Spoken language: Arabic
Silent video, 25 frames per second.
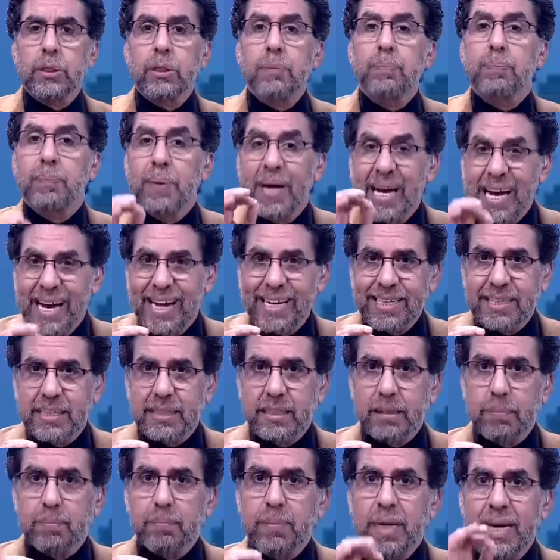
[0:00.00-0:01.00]
بعد
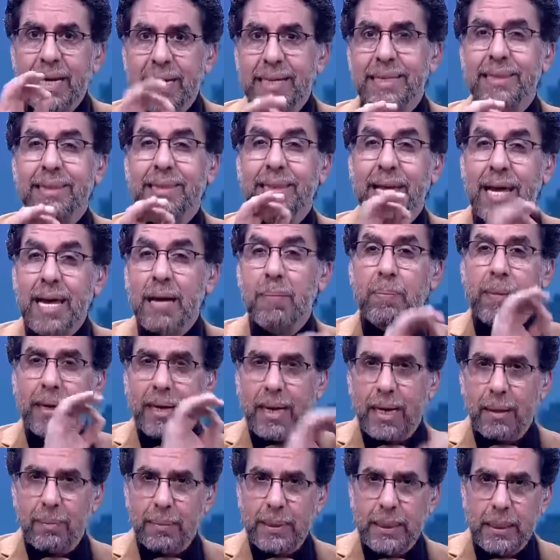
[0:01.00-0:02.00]
ما
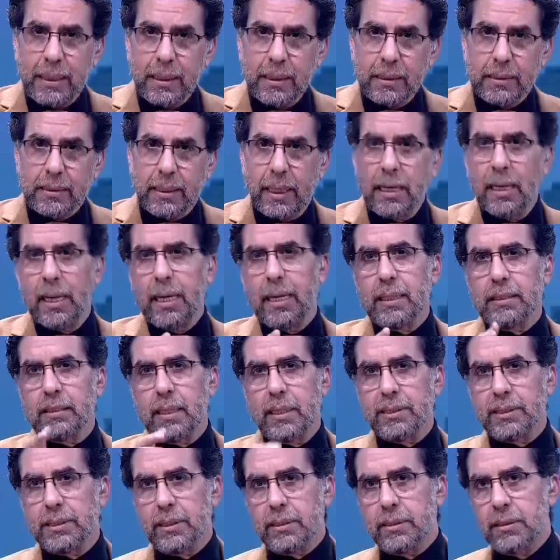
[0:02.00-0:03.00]
تامر امين طلع
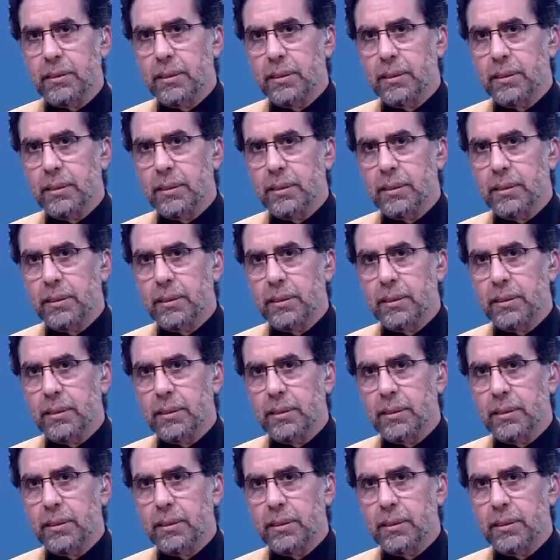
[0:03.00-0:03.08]
اعتذر